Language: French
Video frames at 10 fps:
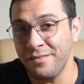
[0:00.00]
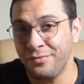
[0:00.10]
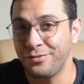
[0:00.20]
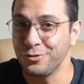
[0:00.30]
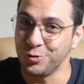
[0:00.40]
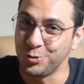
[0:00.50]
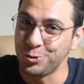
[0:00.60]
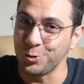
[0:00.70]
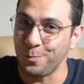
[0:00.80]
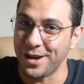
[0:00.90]
Bref,
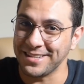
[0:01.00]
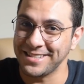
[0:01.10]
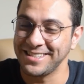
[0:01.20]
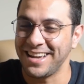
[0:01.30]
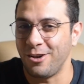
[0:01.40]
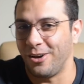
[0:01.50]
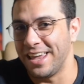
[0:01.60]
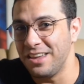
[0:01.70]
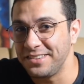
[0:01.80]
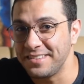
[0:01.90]
du surplace.
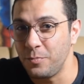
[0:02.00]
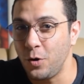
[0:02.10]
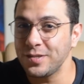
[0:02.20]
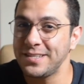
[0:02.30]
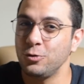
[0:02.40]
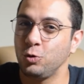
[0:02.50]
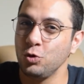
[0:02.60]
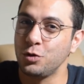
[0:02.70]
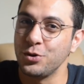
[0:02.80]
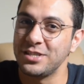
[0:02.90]
Alors évidemment, c'est
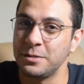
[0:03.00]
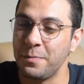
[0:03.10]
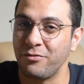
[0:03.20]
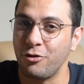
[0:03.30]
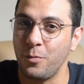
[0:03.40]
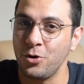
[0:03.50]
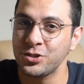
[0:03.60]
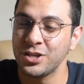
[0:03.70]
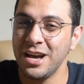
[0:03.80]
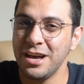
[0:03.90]
une toute petite
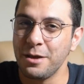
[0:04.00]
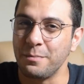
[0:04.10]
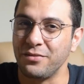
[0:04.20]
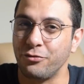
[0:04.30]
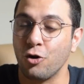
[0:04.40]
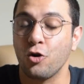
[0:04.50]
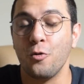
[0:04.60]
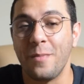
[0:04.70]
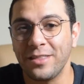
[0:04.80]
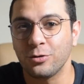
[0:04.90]
performance, mais il faut
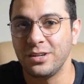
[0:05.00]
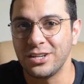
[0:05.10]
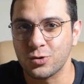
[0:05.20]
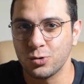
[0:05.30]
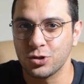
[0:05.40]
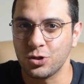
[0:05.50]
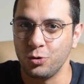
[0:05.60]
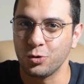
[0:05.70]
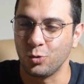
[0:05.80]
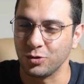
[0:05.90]
remettre les choses
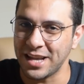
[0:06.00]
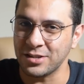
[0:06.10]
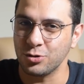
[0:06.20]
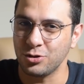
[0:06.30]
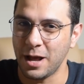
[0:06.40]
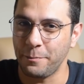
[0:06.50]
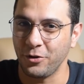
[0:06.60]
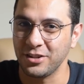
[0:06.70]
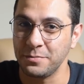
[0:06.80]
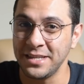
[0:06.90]
dans le contexte de la
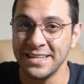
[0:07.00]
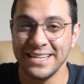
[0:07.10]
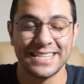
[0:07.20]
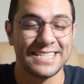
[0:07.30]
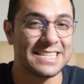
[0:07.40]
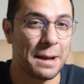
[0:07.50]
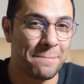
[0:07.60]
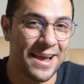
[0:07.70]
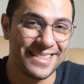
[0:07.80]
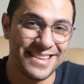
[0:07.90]
pandémie qui
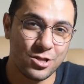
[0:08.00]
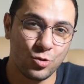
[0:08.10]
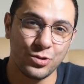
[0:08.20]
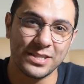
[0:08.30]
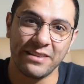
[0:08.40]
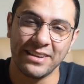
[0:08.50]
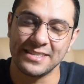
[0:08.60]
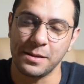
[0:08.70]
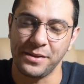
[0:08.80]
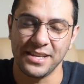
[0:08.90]
n'a pas été douce
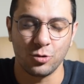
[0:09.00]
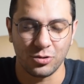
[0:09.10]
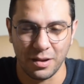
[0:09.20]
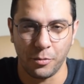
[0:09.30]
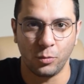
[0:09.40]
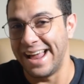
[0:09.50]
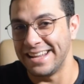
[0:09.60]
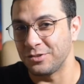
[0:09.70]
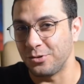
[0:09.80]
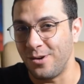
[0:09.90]
avec ces pays notamment.
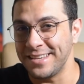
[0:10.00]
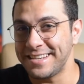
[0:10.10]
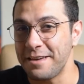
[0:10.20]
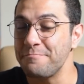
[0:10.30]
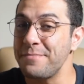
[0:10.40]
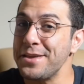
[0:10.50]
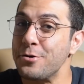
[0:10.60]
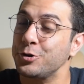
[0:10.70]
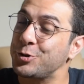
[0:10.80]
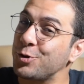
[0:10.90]
Allez, troisième
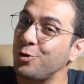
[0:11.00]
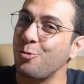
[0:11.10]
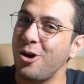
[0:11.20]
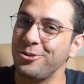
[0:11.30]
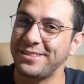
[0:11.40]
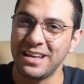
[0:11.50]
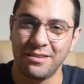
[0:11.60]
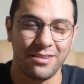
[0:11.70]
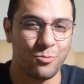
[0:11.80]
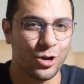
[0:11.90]
meilleur selon moi
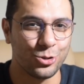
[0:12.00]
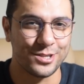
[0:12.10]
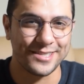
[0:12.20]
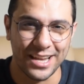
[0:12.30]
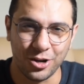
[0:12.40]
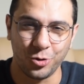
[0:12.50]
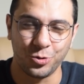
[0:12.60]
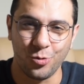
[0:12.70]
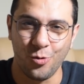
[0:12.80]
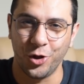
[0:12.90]
ETF à moins de
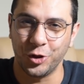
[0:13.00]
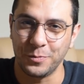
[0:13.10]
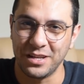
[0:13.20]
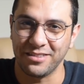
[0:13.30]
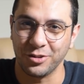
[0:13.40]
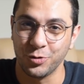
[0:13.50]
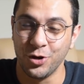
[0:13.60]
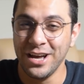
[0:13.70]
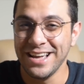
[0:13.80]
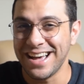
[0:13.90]
50 euros en
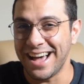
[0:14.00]
2022,